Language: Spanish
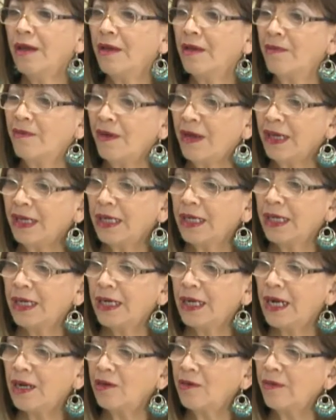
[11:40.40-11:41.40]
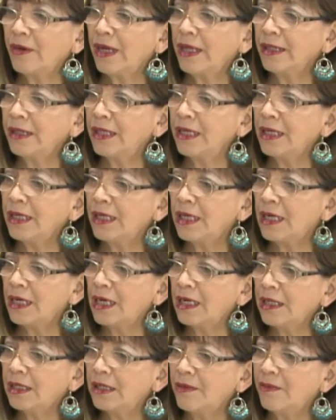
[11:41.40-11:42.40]
eh, ¿va a agregar algo antes de ir a
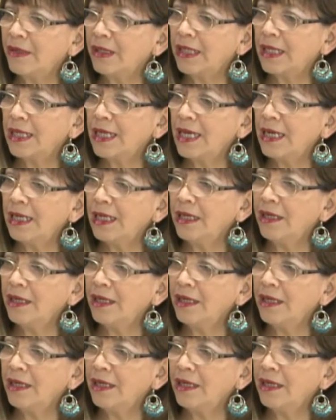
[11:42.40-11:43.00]
la lista de materiales?